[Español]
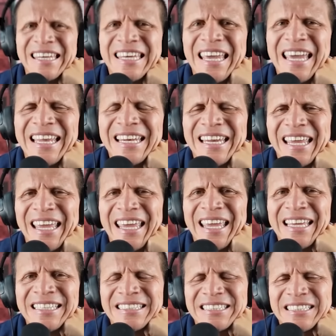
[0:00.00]
¿Quién
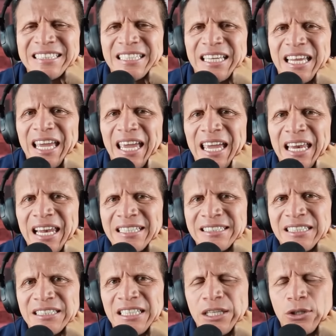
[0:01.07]
es el
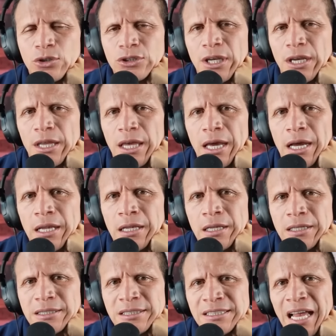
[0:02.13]
asesino serial
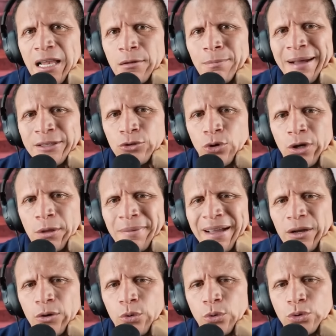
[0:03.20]
Salvatore
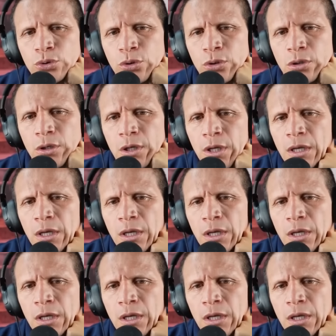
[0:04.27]
Mancuso,